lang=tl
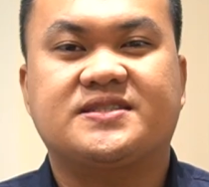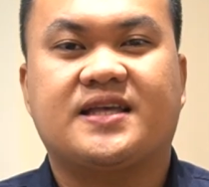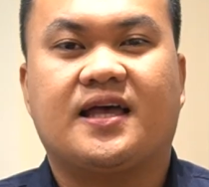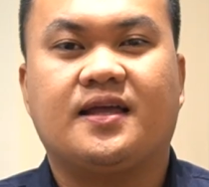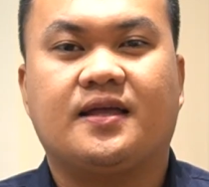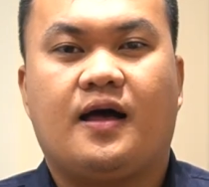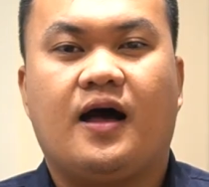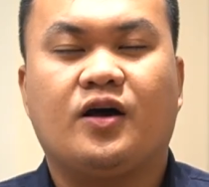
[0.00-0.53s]

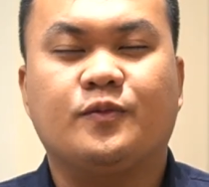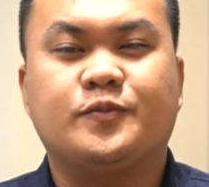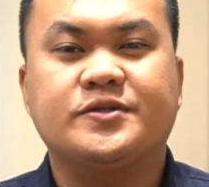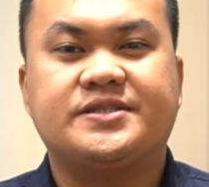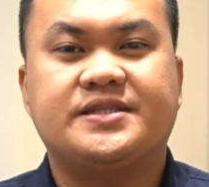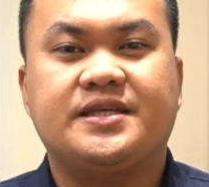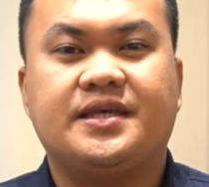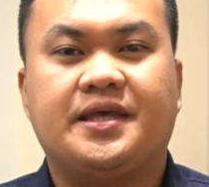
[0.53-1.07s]
isa. Ako po
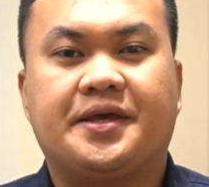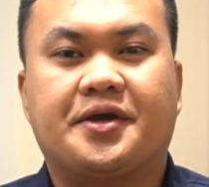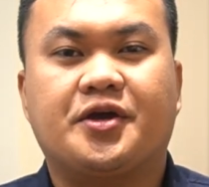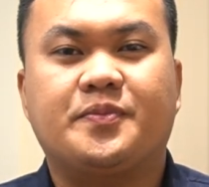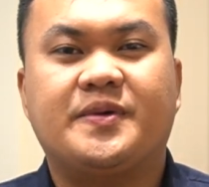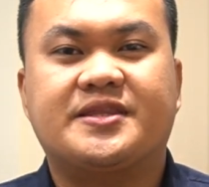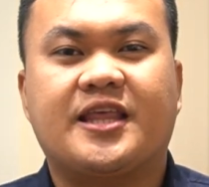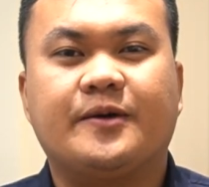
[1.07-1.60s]
si
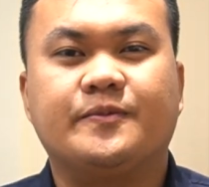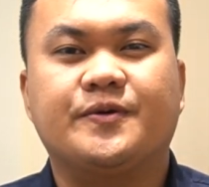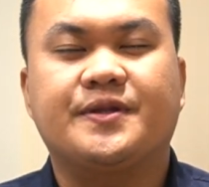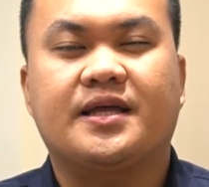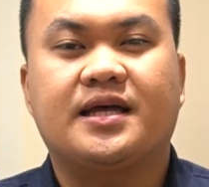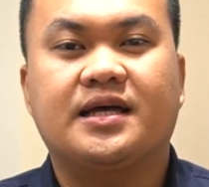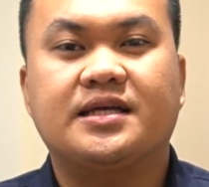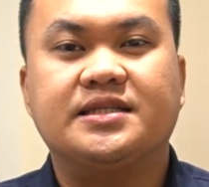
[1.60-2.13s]
Kirby Tabo
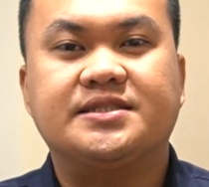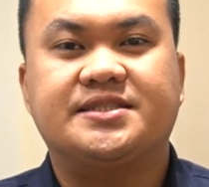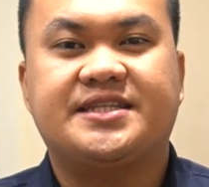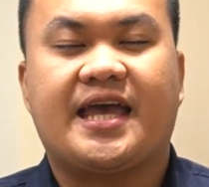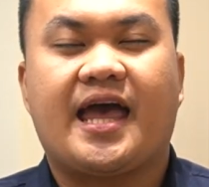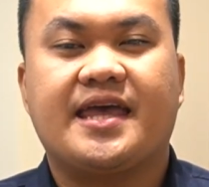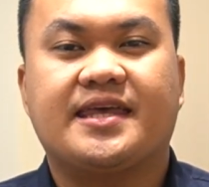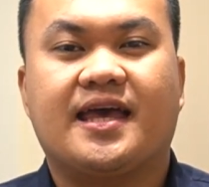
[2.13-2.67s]
ng
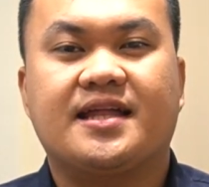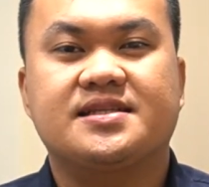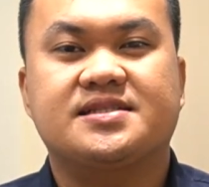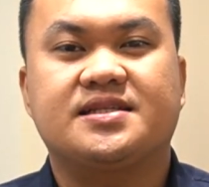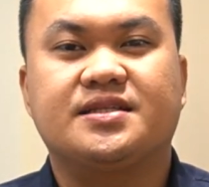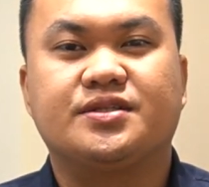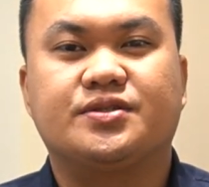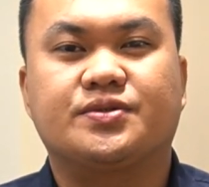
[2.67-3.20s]
JIL
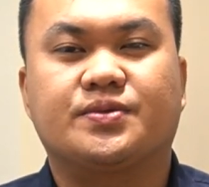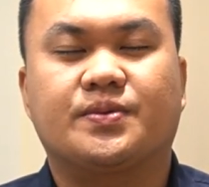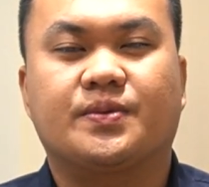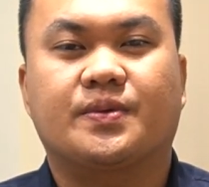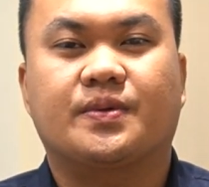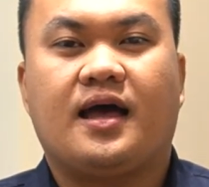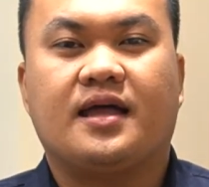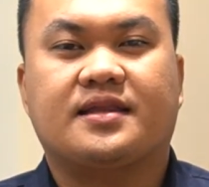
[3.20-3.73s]
Sinju
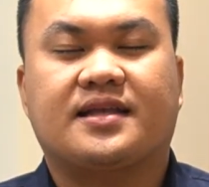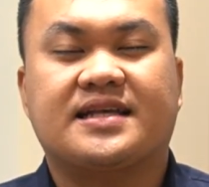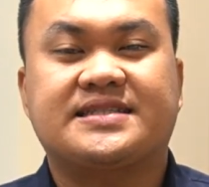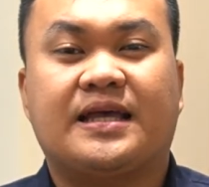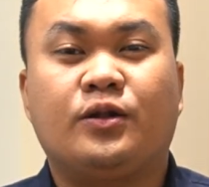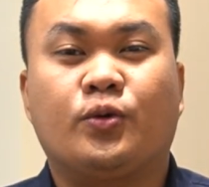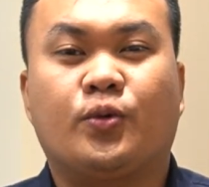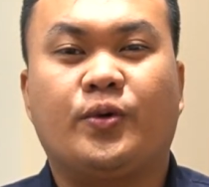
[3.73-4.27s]
at
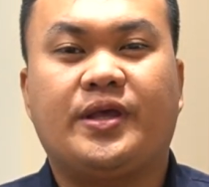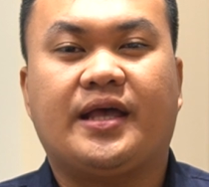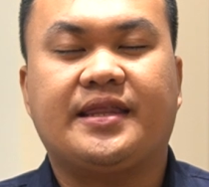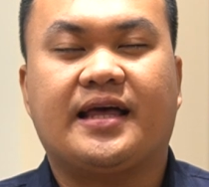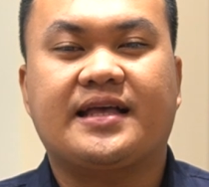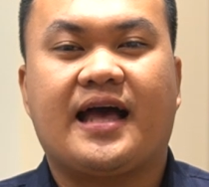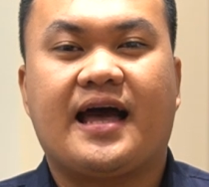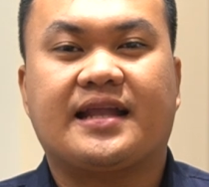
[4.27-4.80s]
kasalukuyan
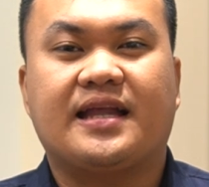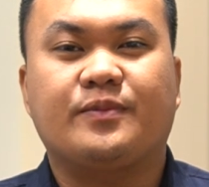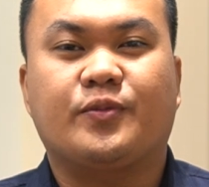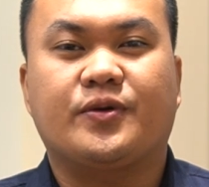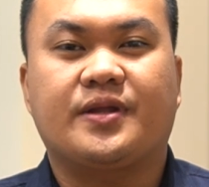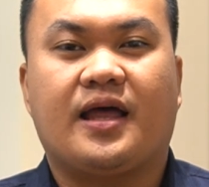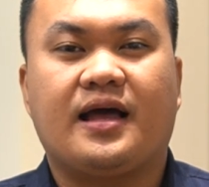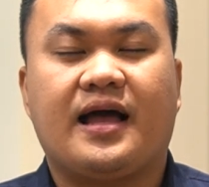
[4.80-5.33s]
nag-aral
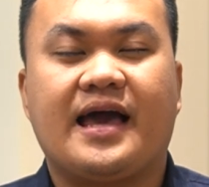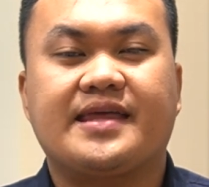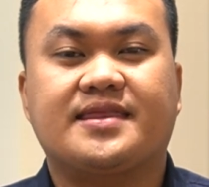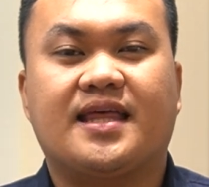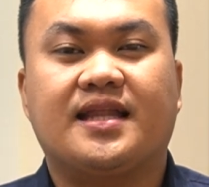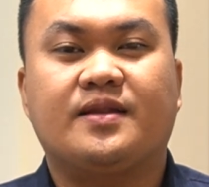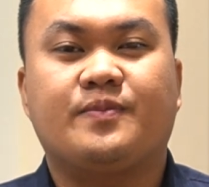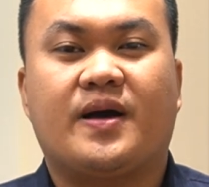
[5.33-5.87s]
po ng
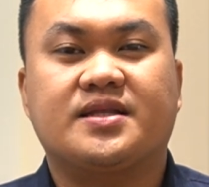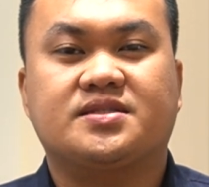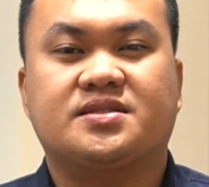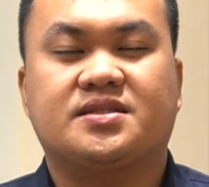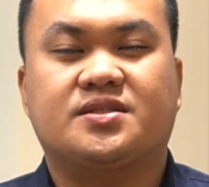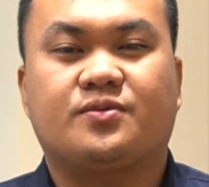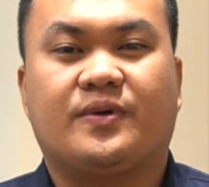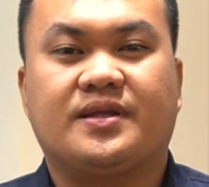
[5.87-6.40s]
ITEL
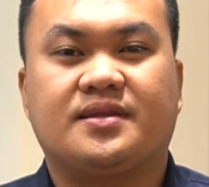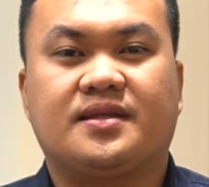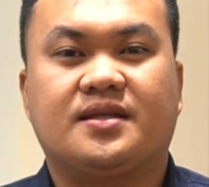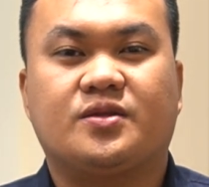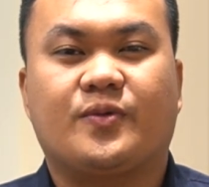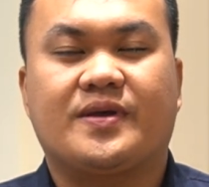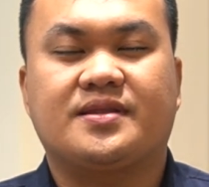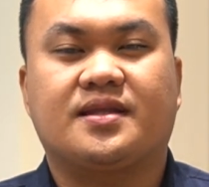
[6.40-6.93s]
Batch
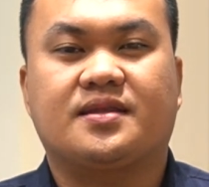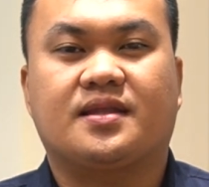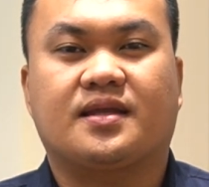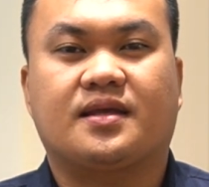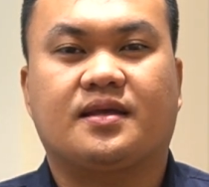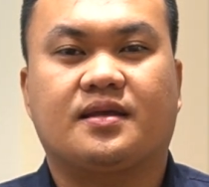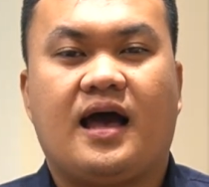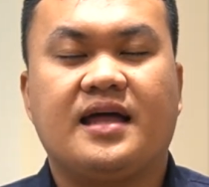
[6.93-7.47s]

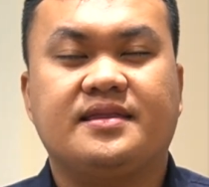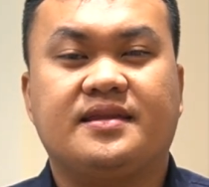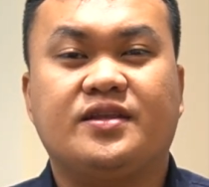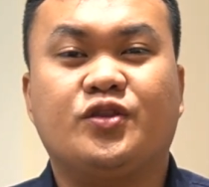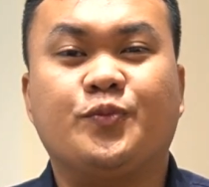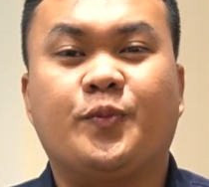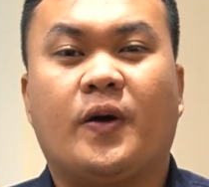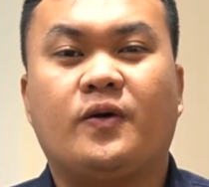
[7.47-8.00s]
2023.
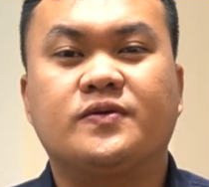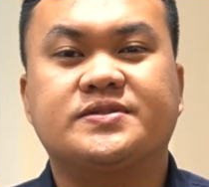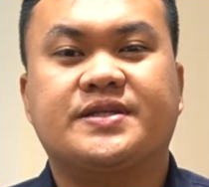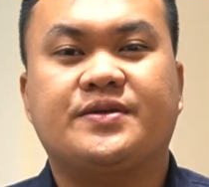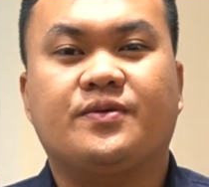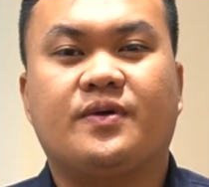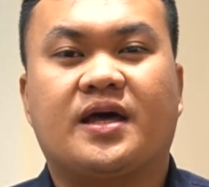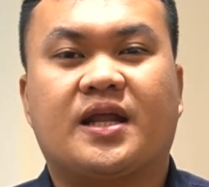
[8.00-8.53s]
Andito po ako
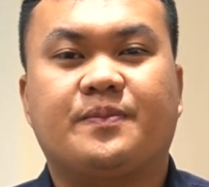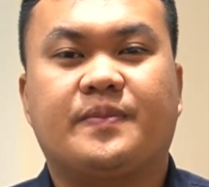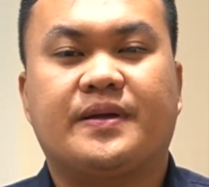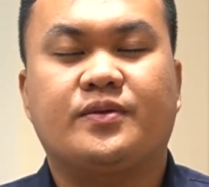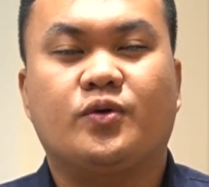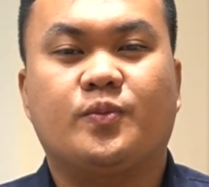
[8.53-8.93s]
sa inyong harapan